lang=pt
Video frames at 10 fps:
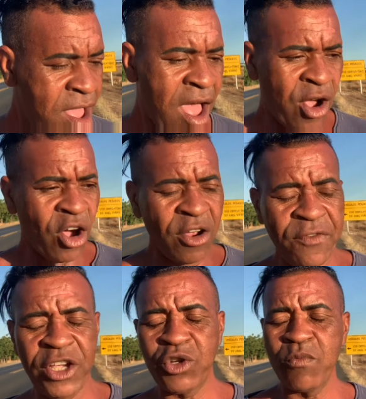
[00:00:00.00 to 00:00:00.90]
Agora eu
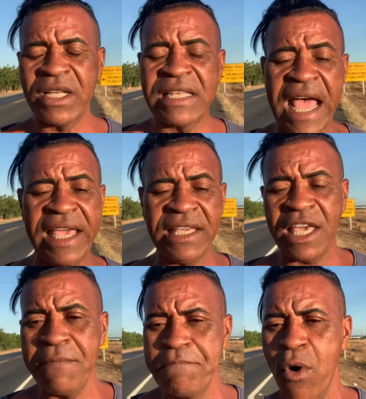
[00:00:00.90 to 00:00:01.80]
vejo umas aí
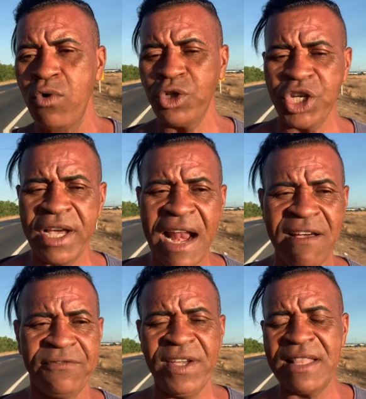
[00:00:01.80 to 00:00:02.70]
que embucha,
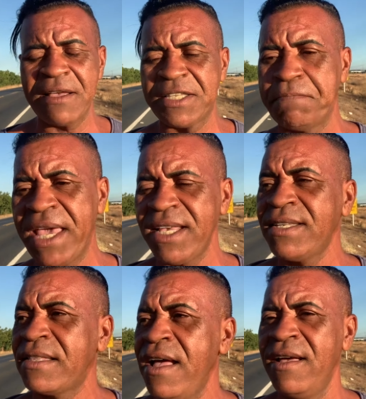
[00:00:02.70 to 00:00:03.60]
engravida as
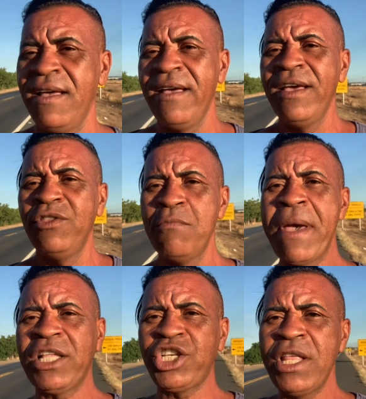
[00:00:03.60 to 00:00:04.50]
bestas, não
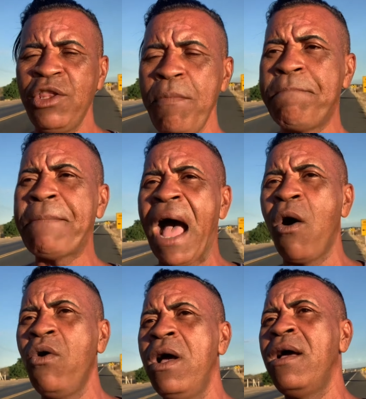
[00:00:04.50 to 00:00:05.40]
mete nem no
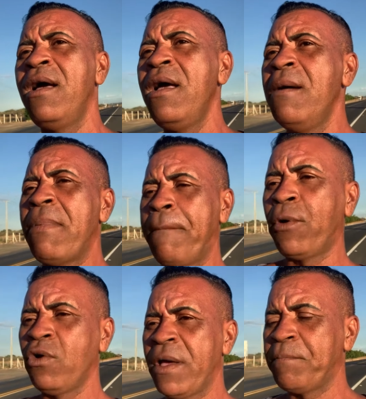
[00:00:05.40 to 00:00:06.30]
pau
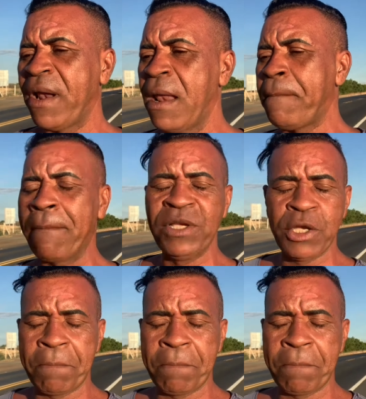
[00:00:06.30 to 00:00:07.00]
para é, pedir